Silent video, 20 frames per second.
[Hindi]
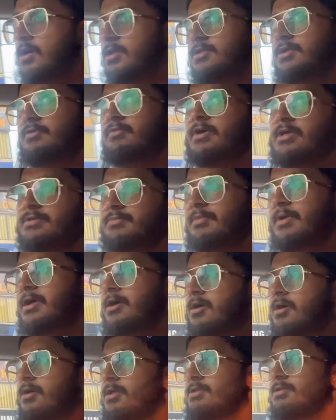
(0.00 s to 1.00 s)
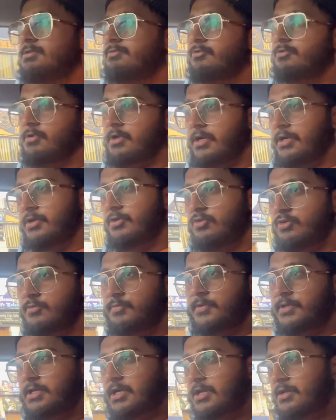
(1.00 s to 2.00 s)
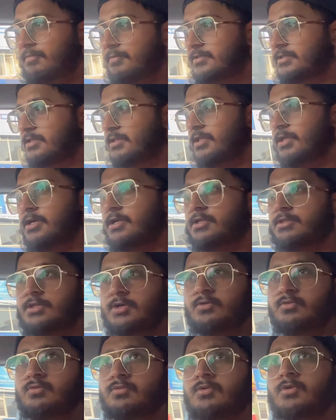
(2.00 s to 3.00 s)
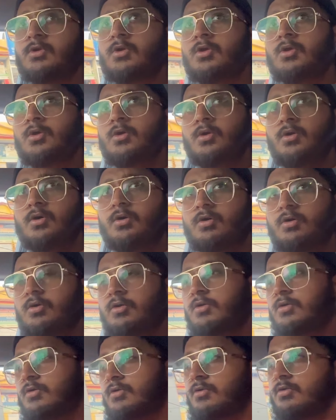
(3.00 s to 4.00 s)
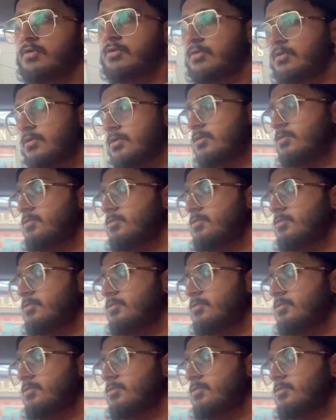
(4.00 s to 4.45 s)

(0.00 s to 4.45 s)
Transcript: अदरवाइज़ मैं डेढ़ रोड पर जाना पसंद नहीं करता हूँ और